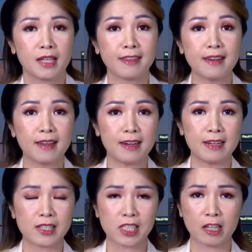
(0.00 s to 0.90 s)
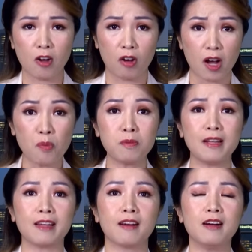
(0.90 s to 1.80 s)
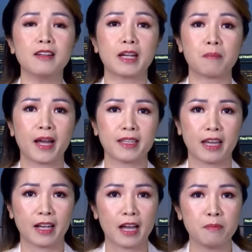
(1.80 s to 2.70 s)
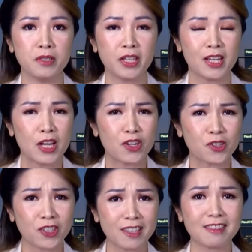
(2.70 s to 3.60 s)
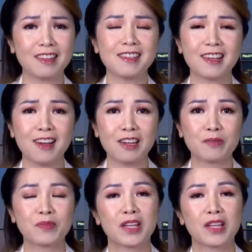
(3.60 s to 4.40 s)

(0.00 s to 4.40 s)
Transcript: tình hình nó sẽ còn khốc liệt hơn năm hai nghìn không trăm hai mươi, nó kịch tính hơn.